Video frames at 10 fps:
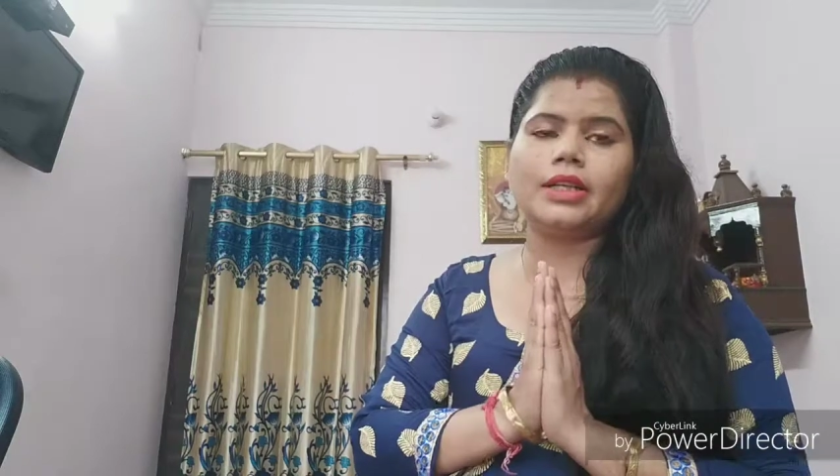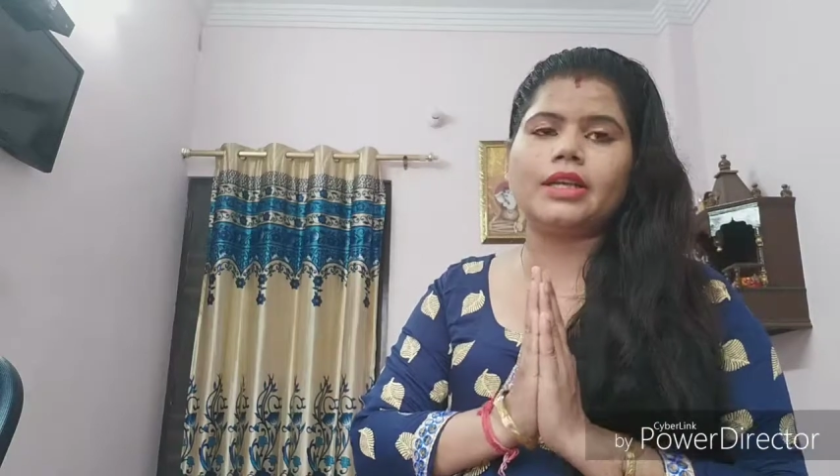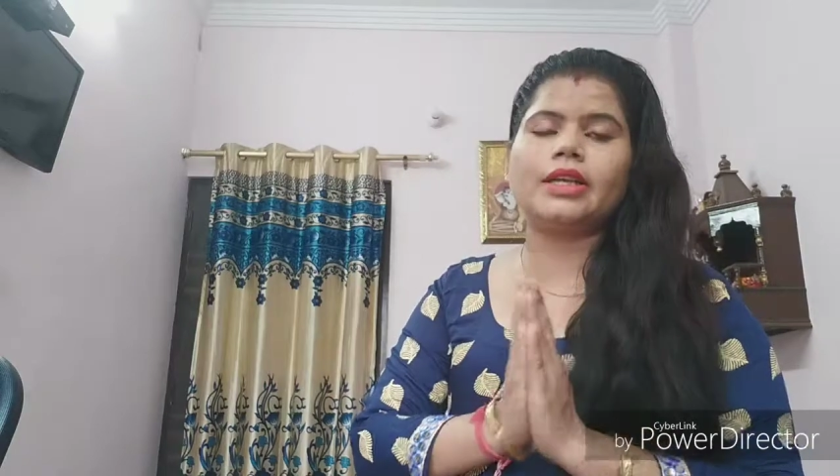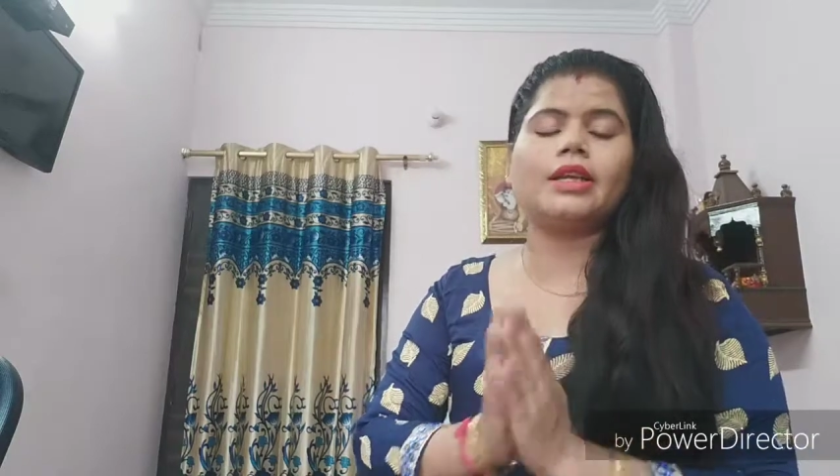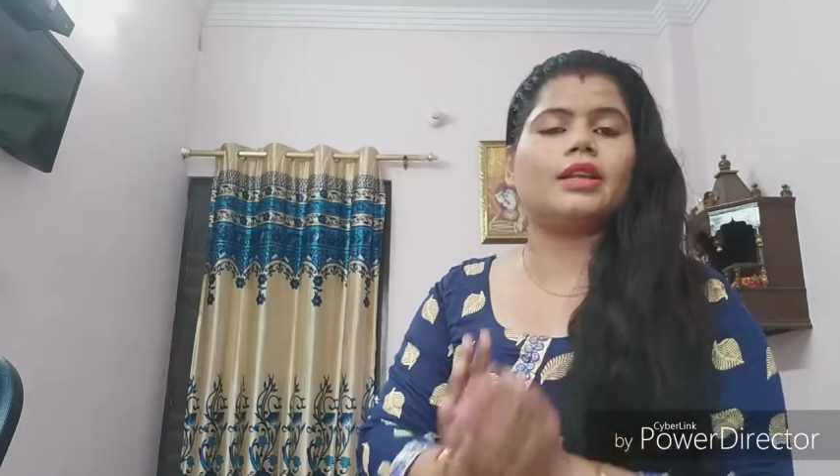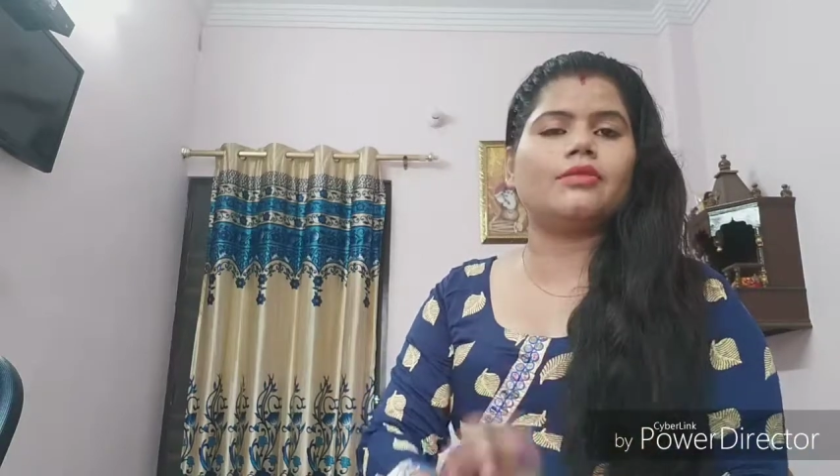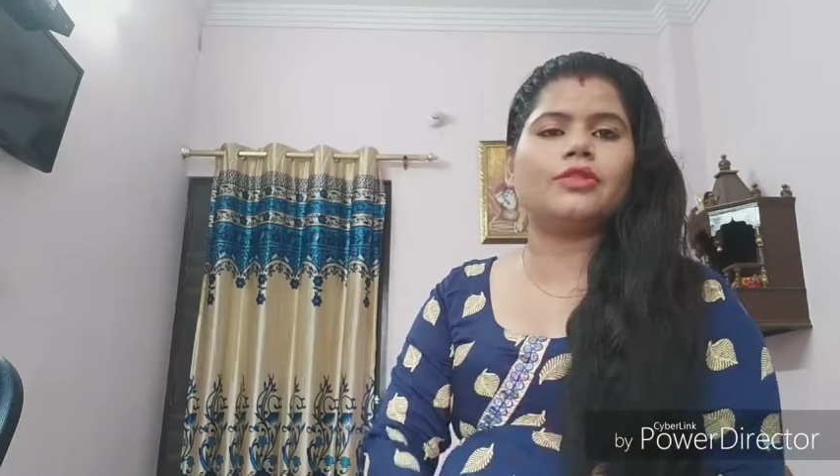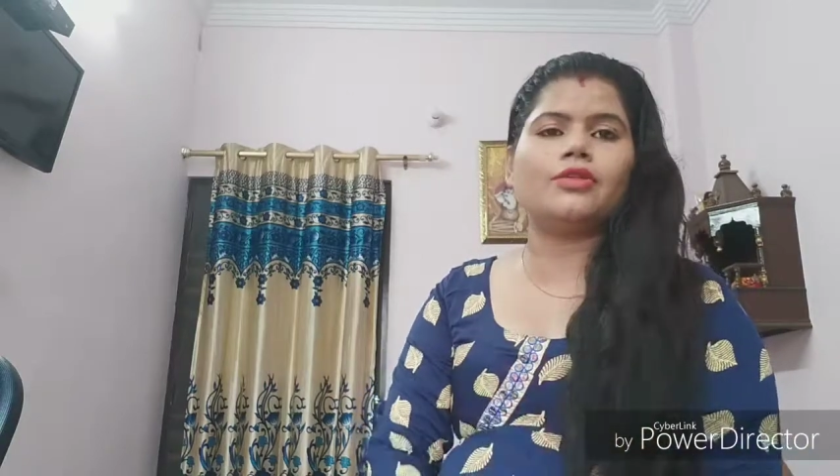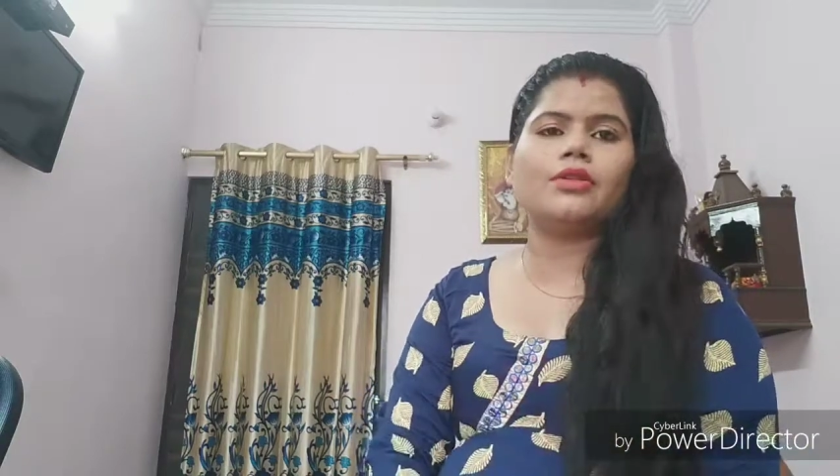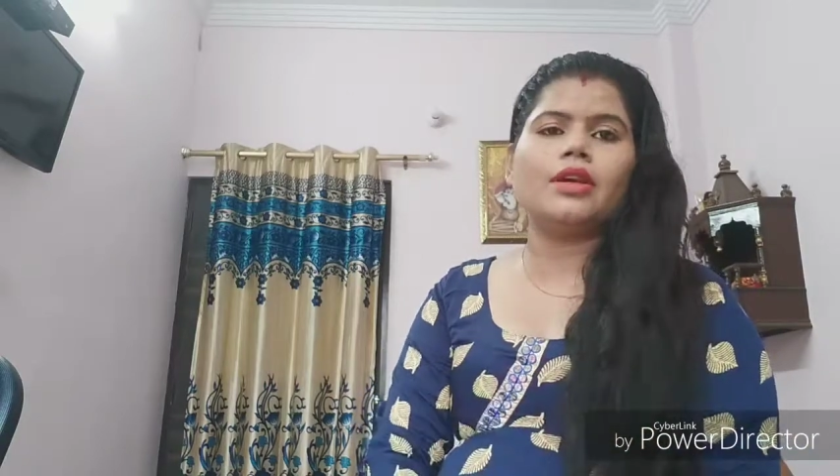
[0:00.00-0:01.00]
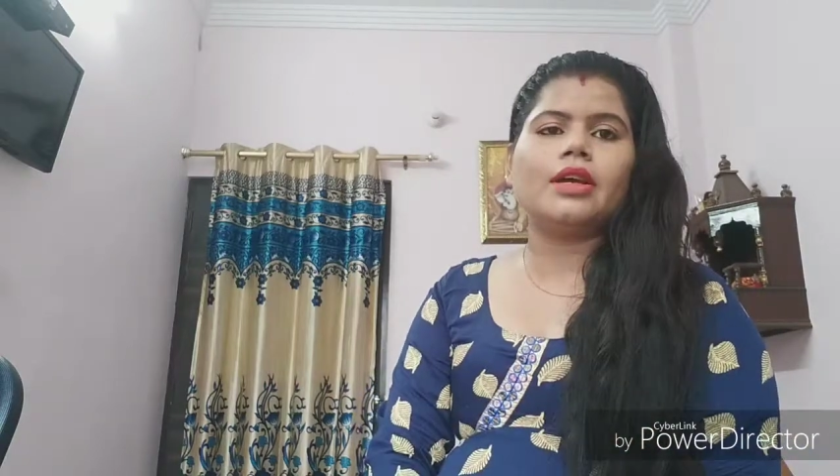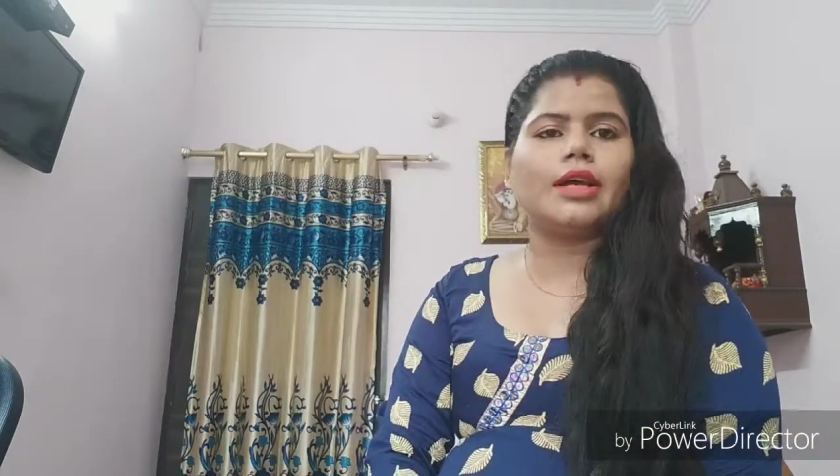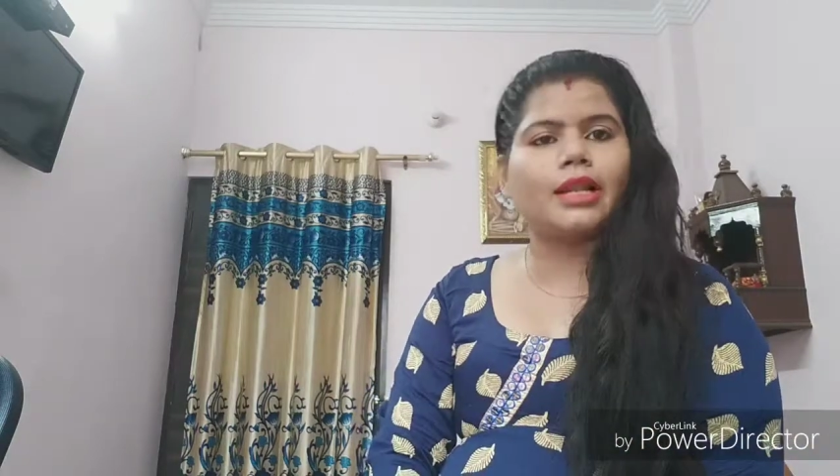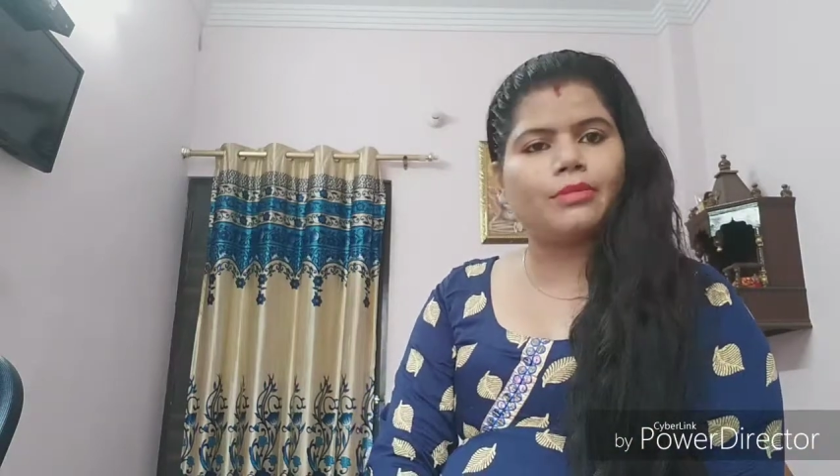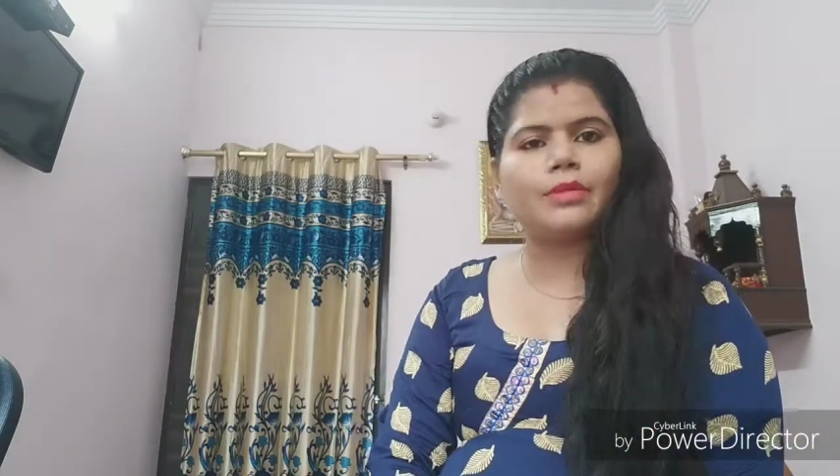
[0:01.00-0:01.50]
टेक केयर लव यू
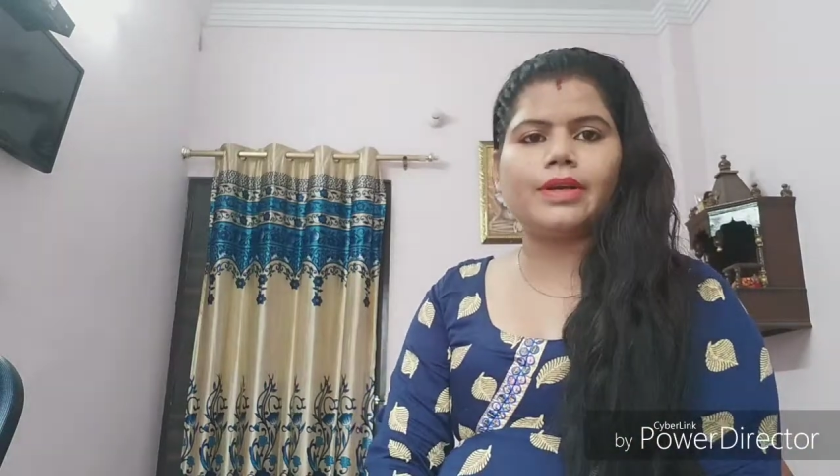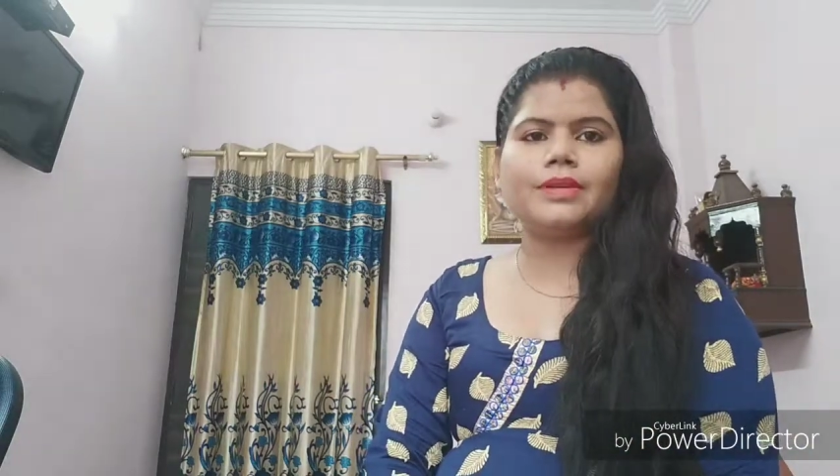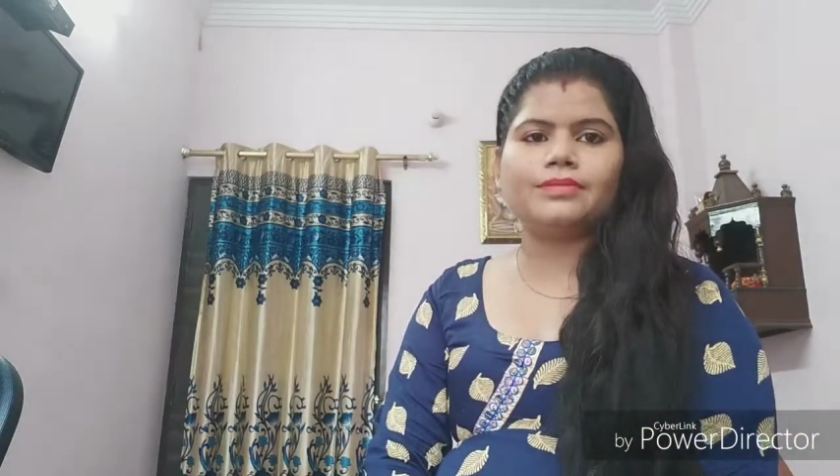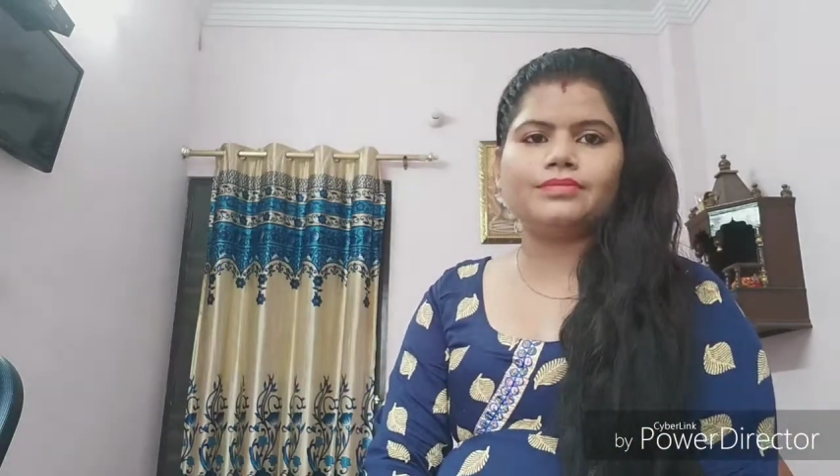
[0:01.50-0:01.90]
एंड बाय